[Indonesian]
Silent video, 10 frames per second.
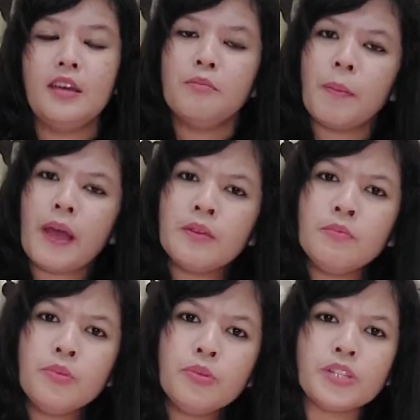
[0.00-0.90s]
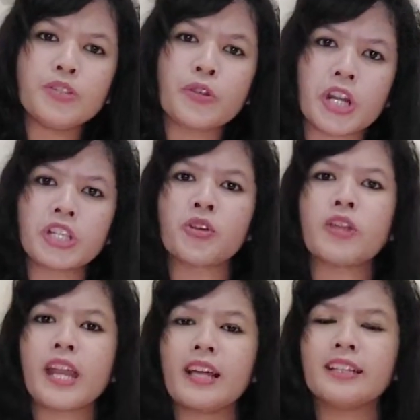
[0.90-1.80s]
Bapak, ibu, dan
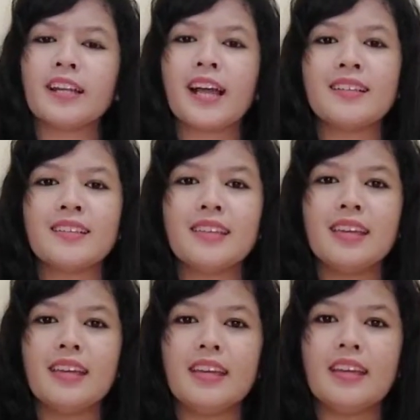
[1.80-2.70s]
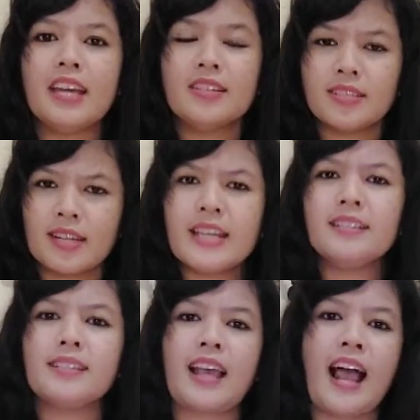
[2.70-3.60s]
saudara-saudari yang terkasih, sering
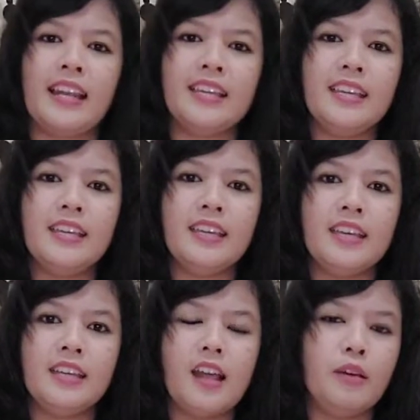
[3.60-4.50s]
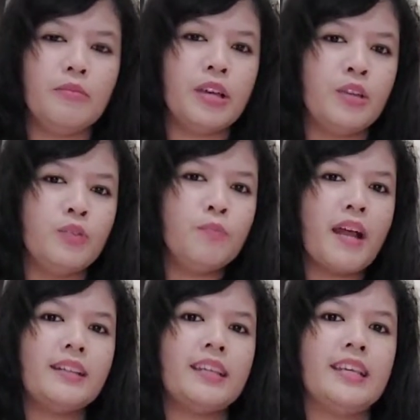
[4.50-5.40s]
sekali dalam
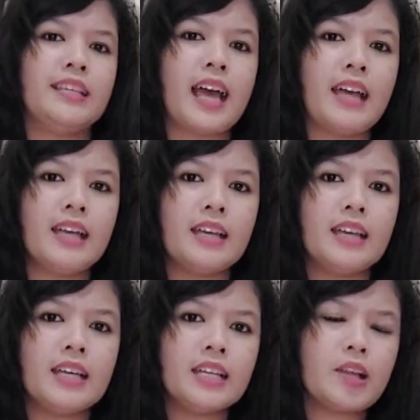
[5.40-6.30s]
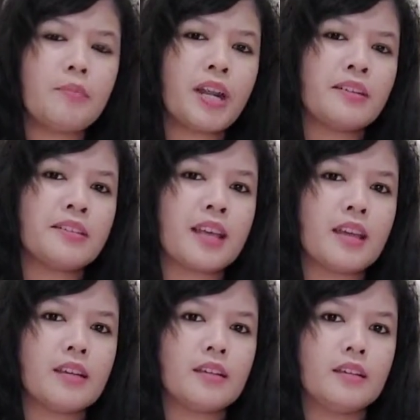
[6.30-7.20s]
kehidupan kita, kita
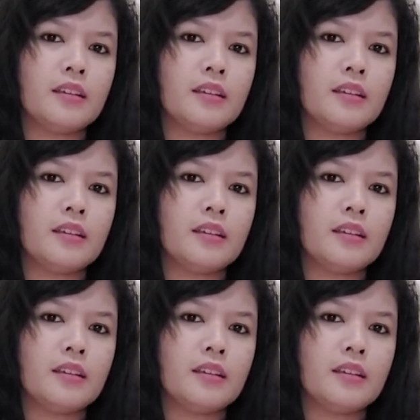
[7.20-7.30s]
merasa,